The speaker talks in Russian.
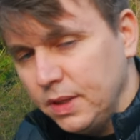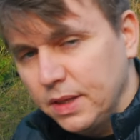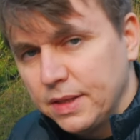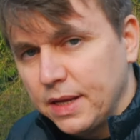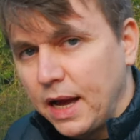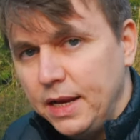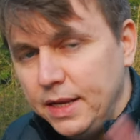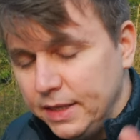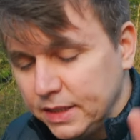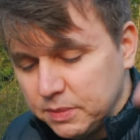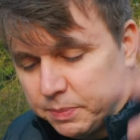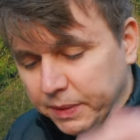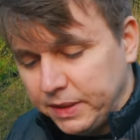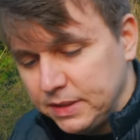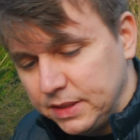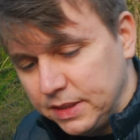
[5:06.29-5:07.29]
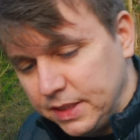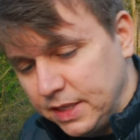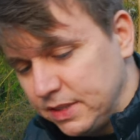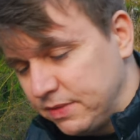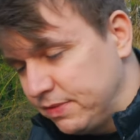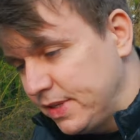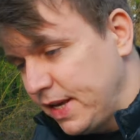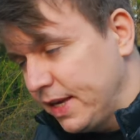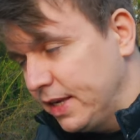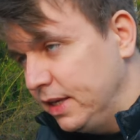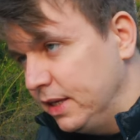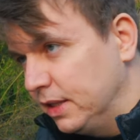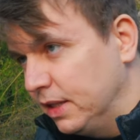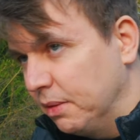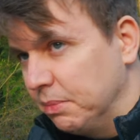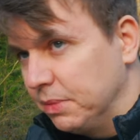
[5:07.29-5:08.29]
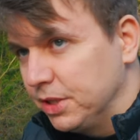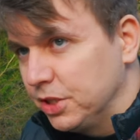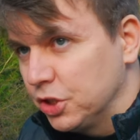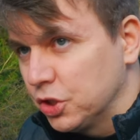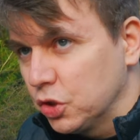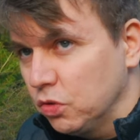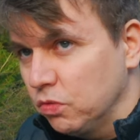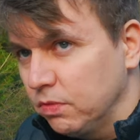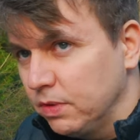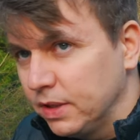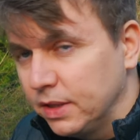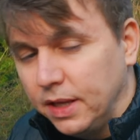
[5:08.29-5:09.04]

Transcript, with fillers: На Алиэкспрессе есть всякие там и дешевые,